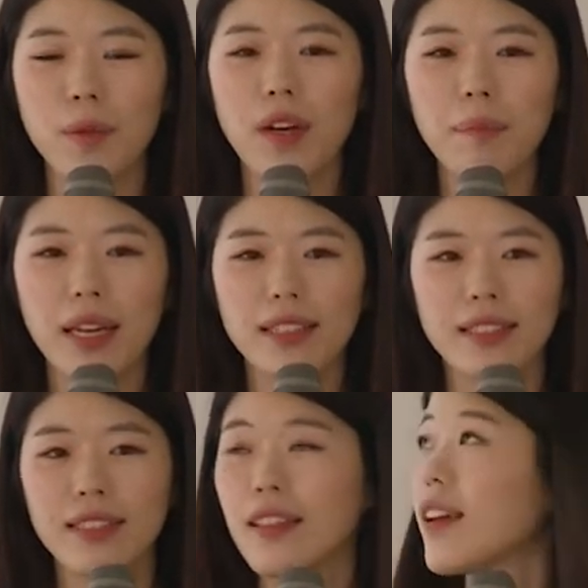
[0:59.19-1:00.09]

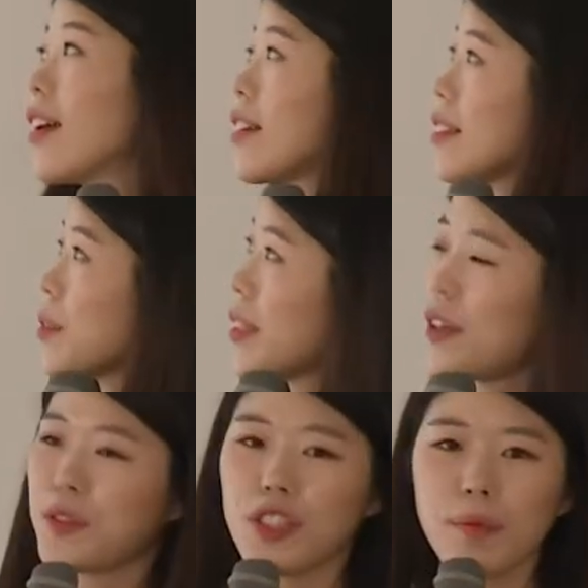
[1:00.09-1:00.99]
통합하는
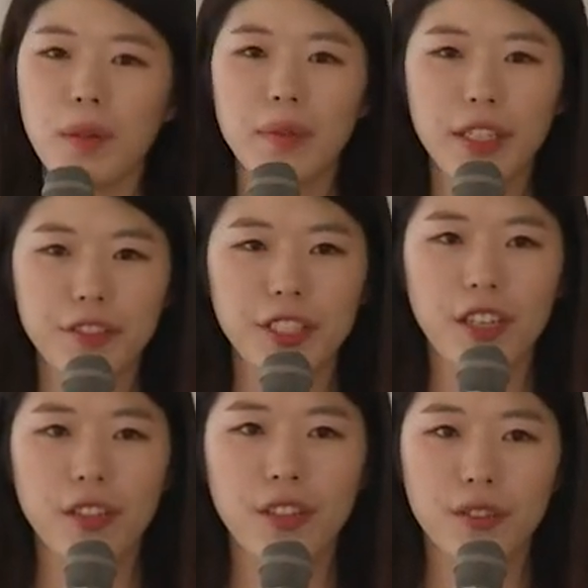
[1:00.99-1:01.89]
회사로 출범을 했고요.